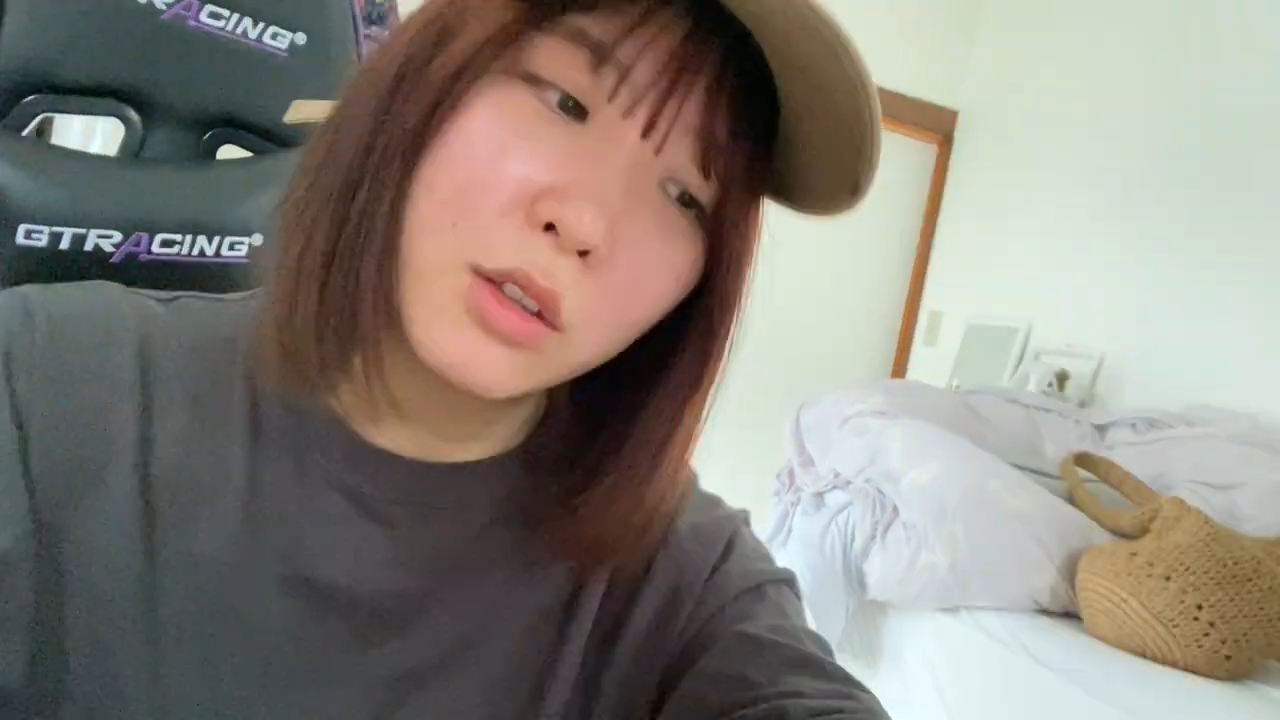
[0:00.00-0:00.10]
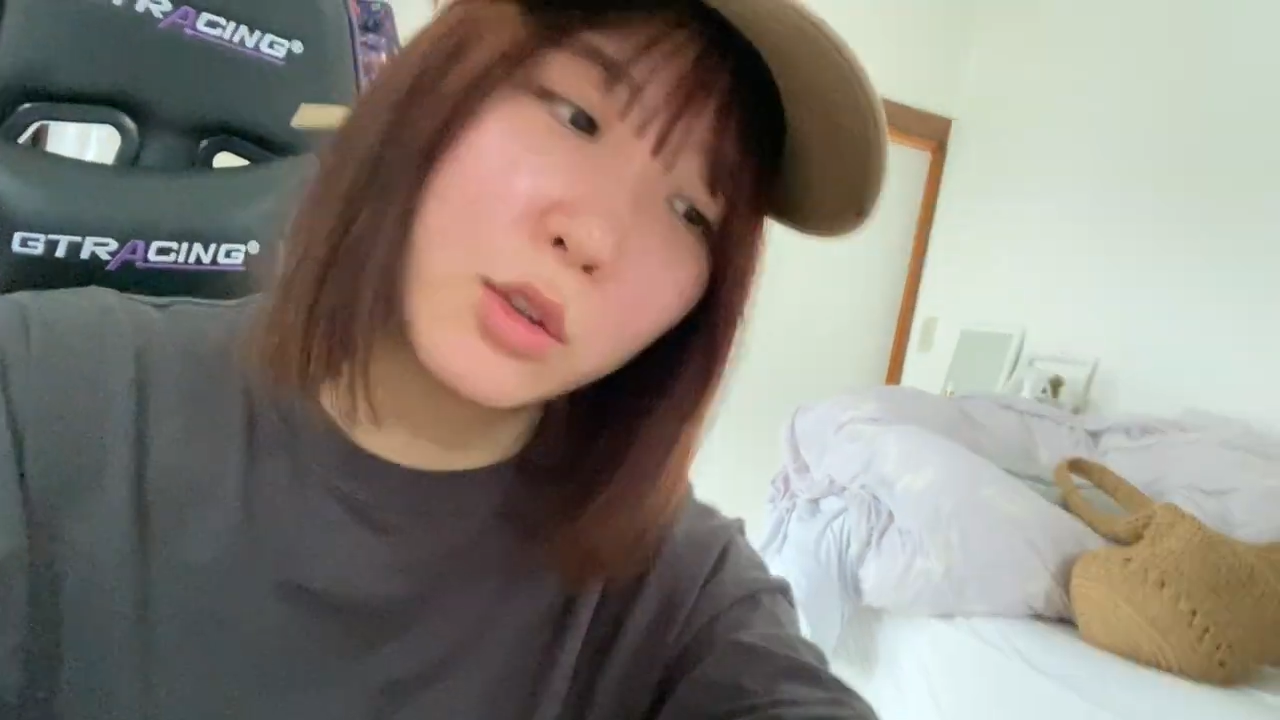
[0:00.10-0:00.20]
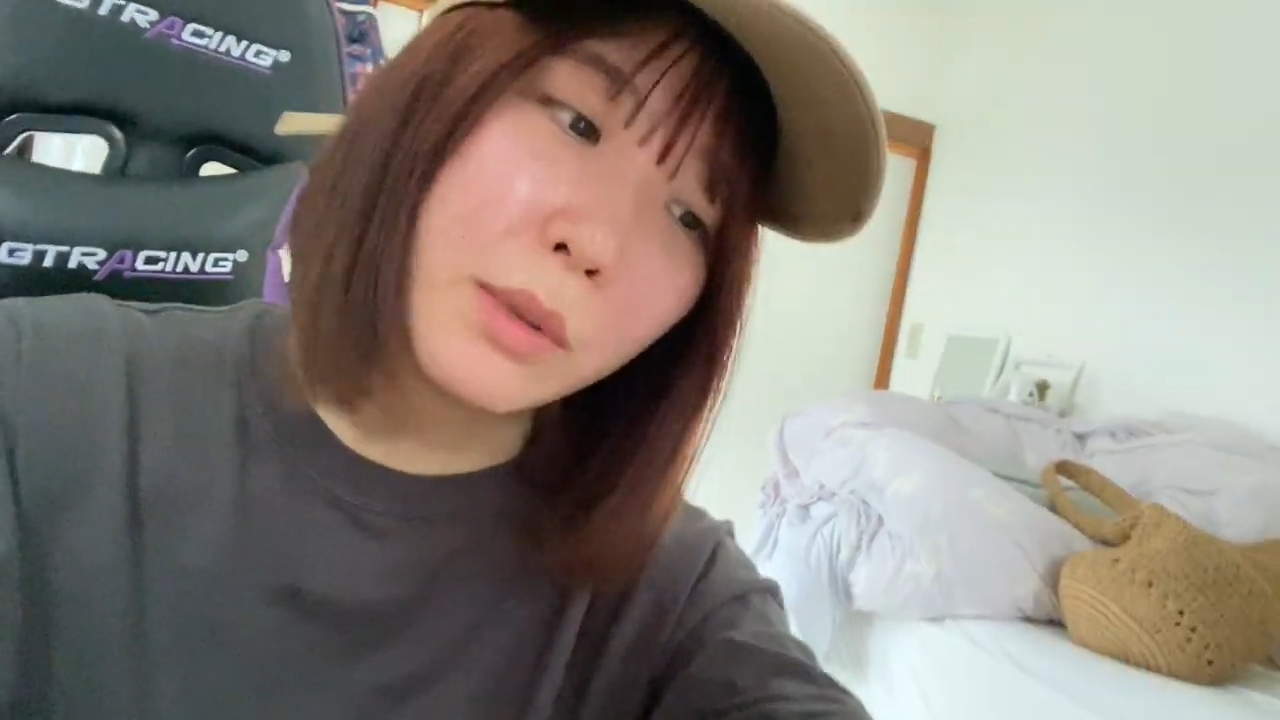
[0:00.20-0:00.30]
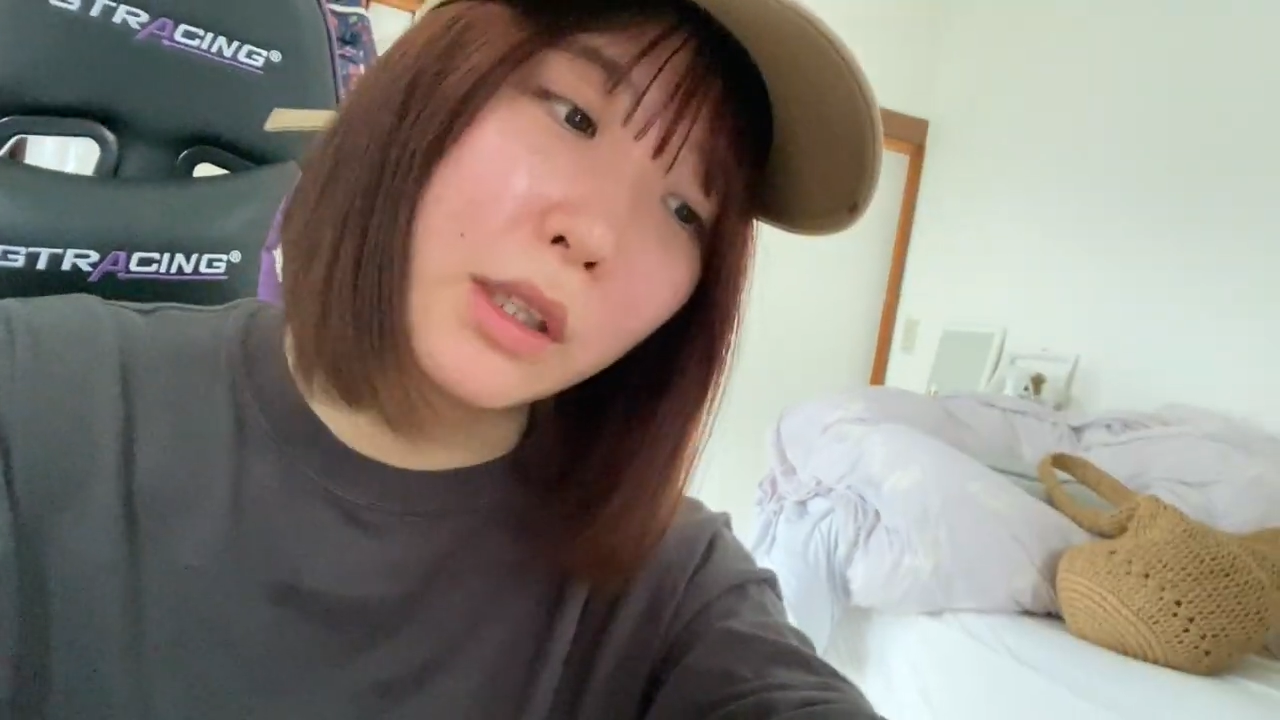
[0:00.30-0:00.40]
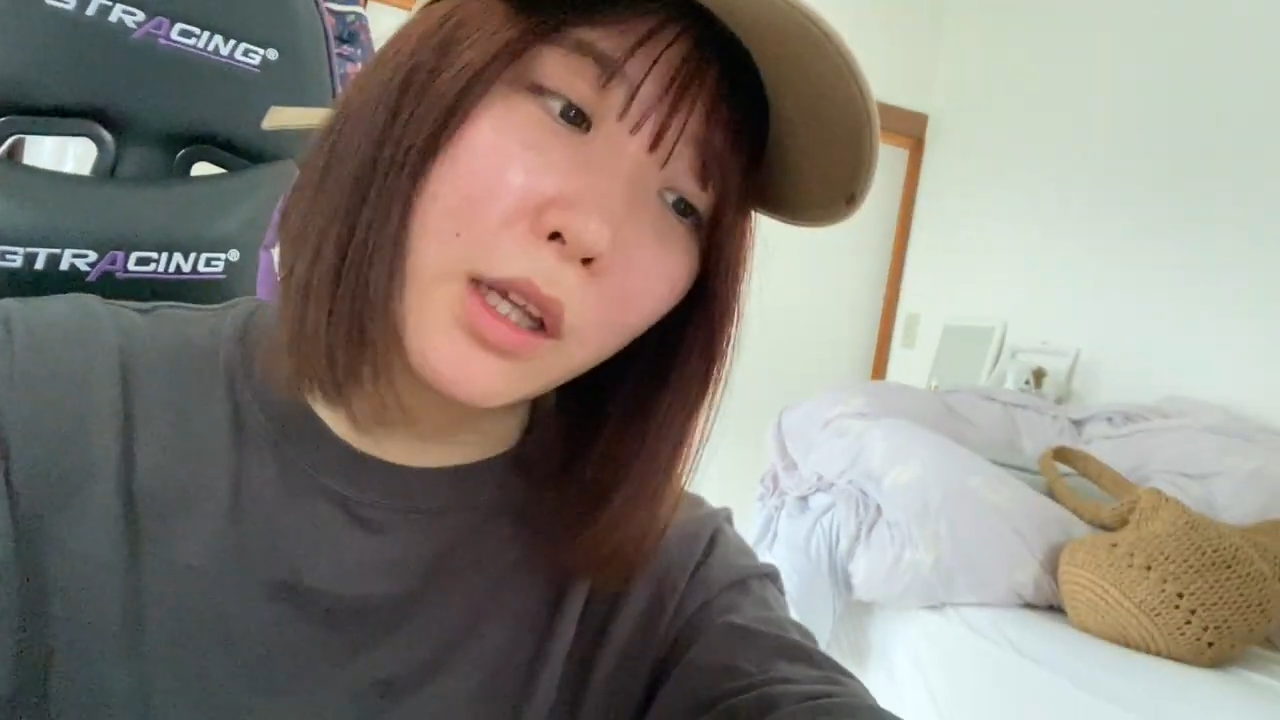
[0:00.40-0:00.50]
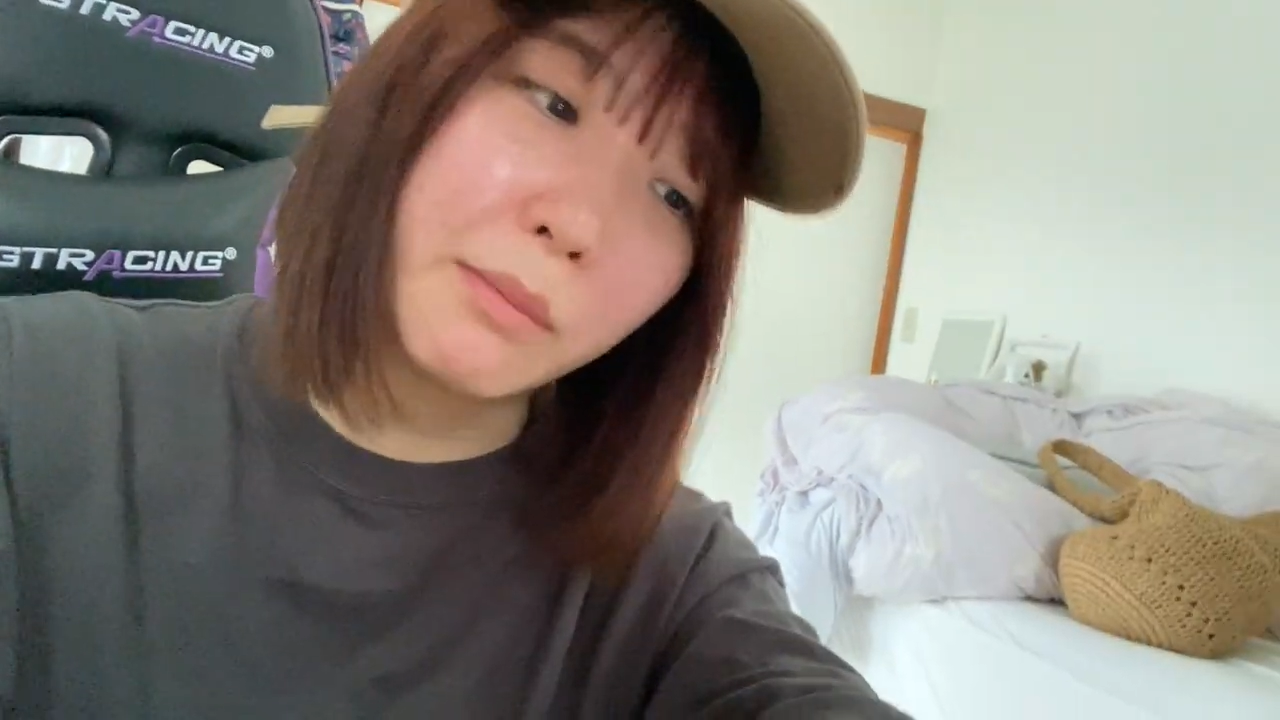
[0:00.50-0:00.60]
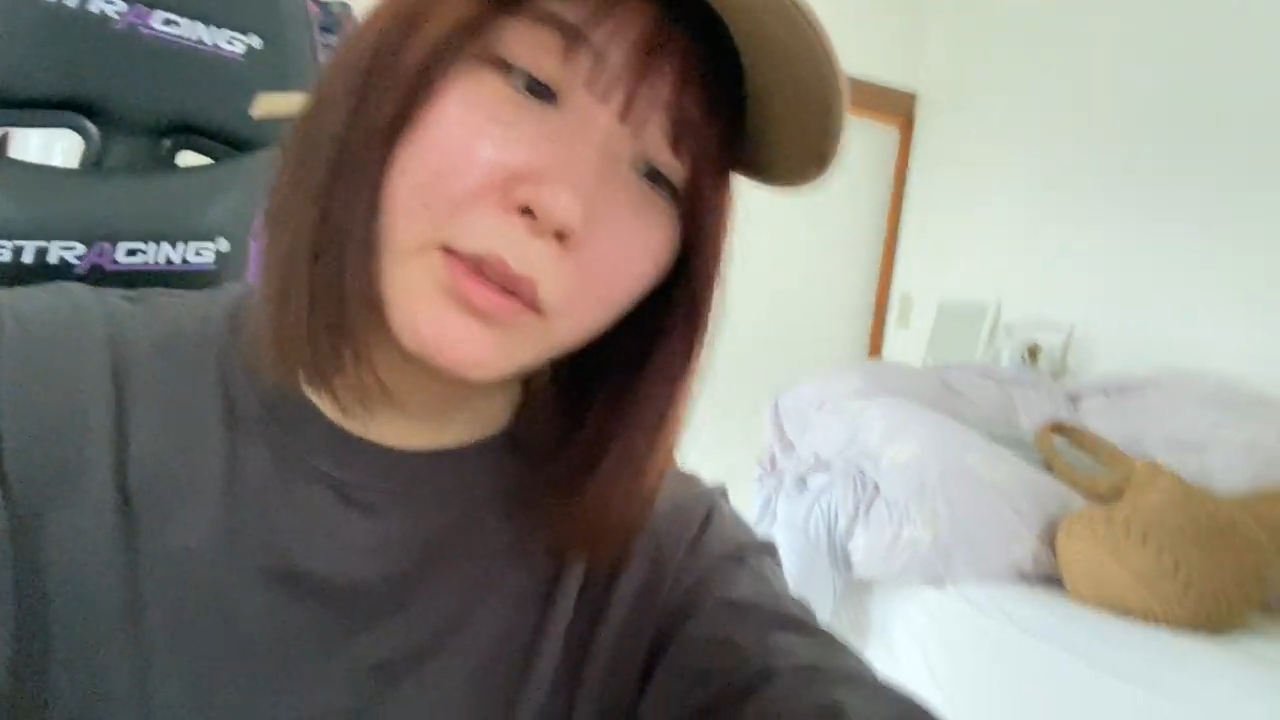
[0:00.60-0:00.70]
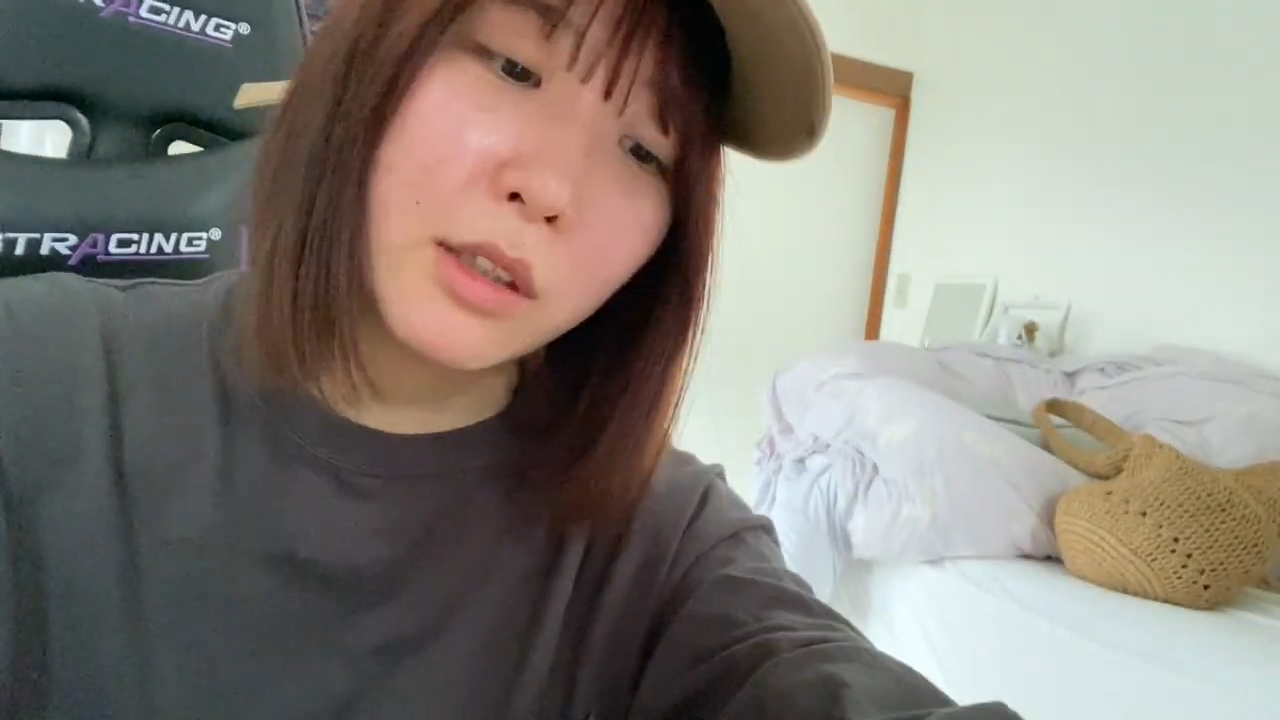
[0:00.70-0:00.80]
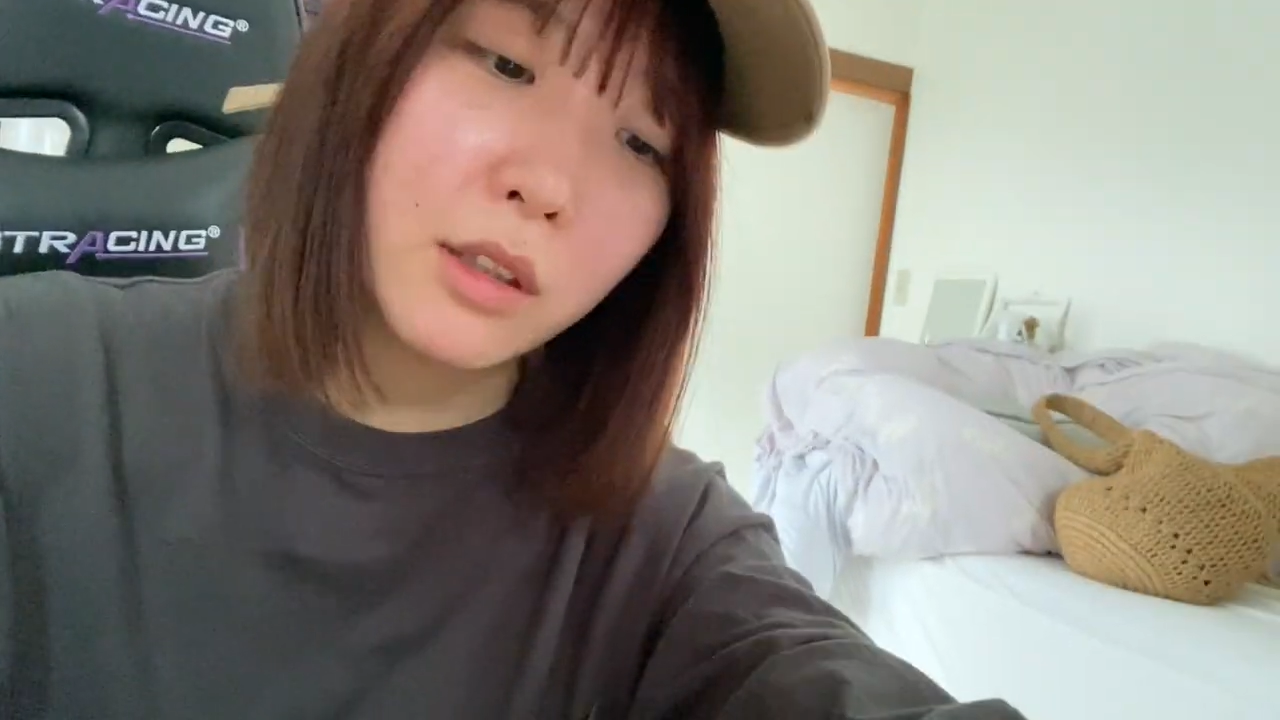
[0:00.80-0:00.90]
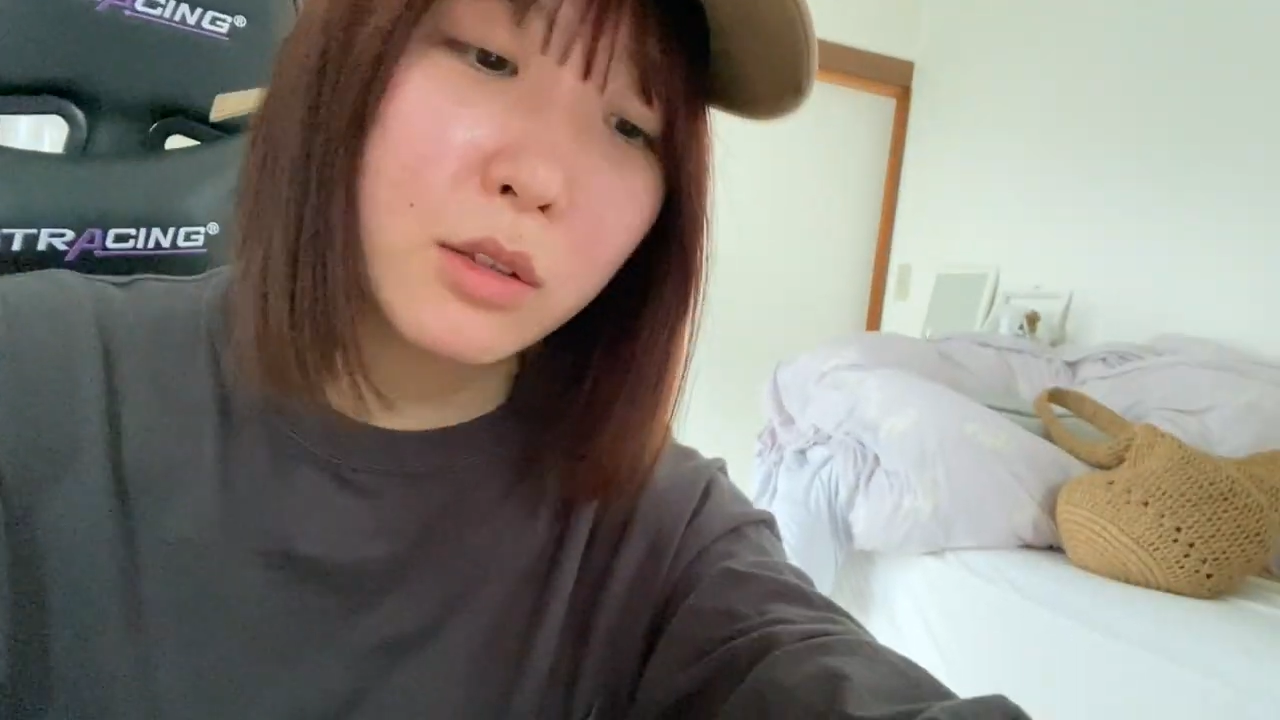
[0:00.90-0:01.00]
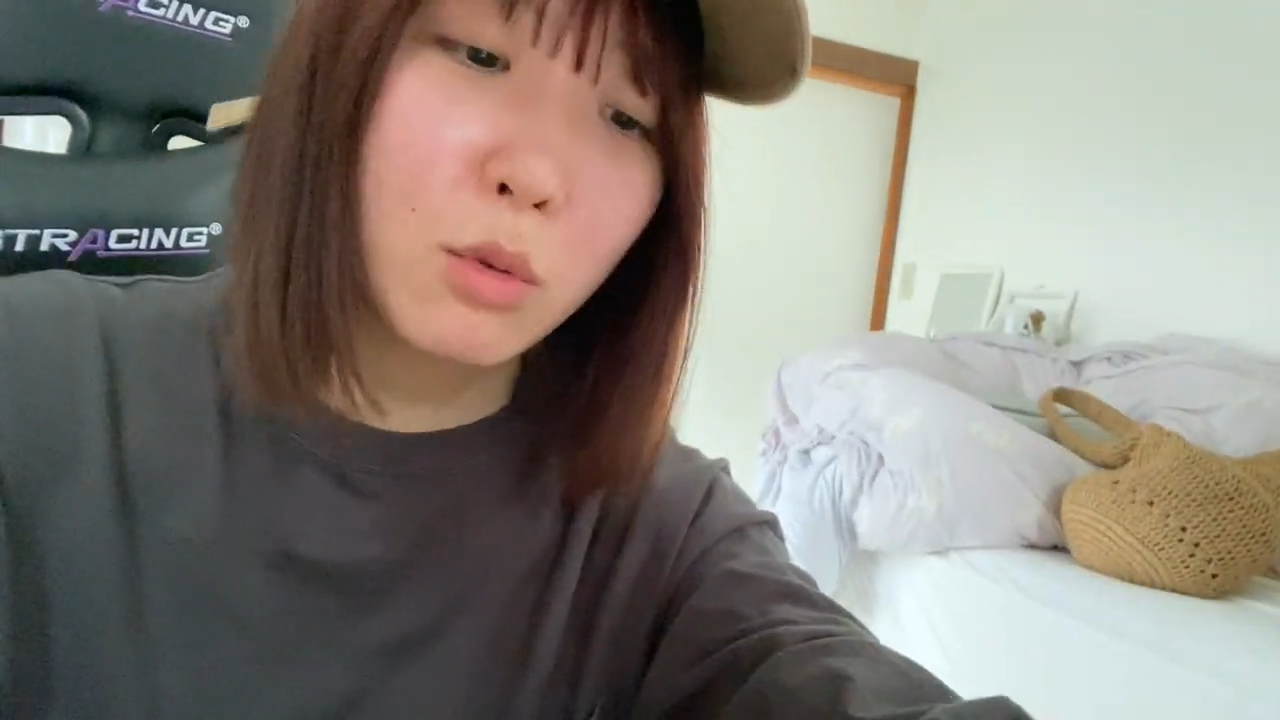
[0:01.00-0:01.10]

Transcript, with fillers: 滑り台みたいなさ、